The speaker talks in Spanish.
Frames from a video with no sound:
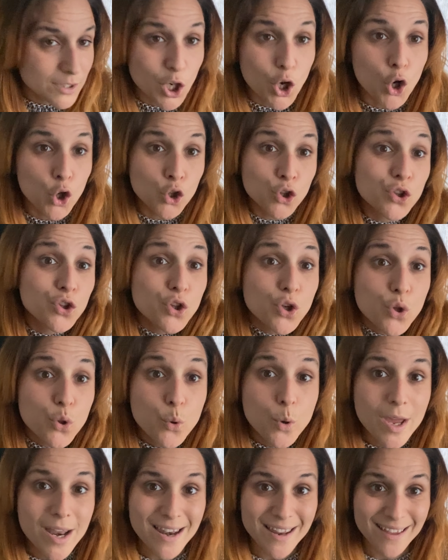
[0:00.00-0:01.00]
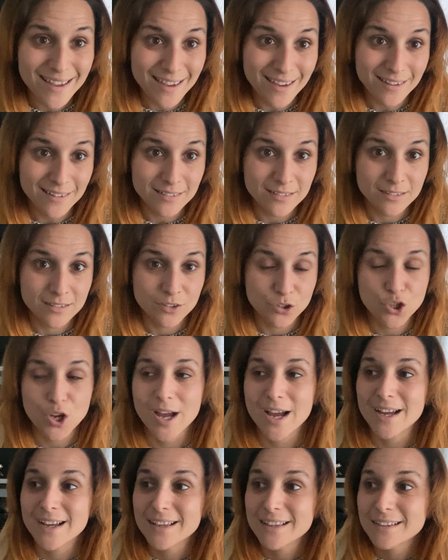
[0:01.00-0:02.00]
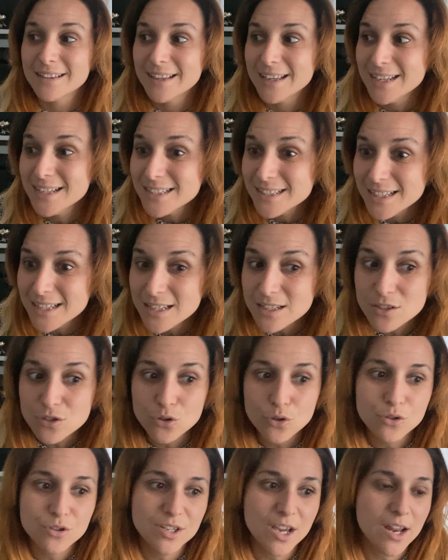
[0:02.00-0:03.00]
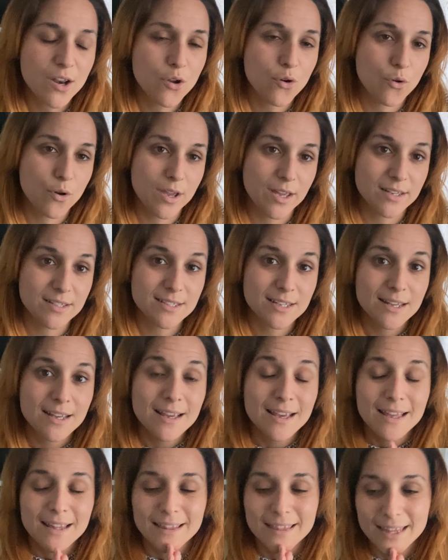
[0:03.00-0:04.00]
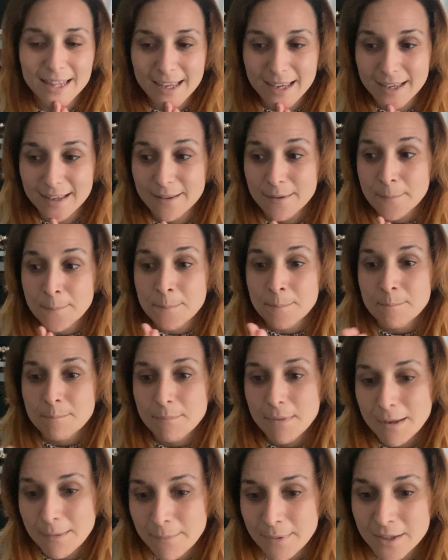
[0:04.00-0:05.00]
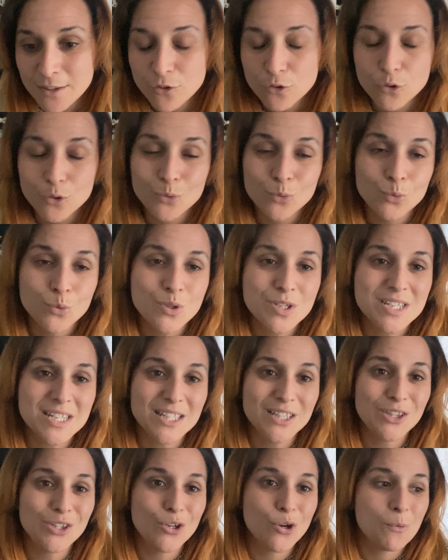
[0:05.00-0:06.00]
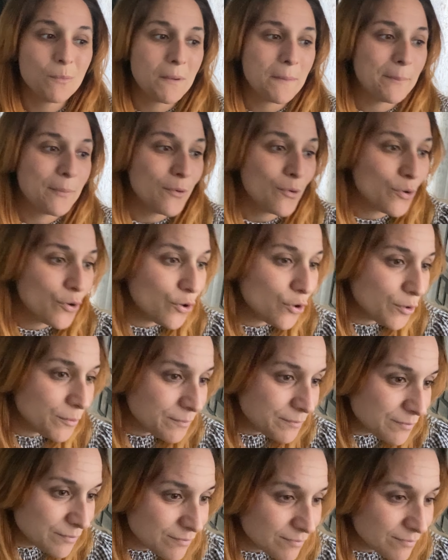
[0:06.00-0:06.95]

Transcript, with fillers: Con todo el qué. O sea, es que esto ya no es de me meto en un sitio, me pongo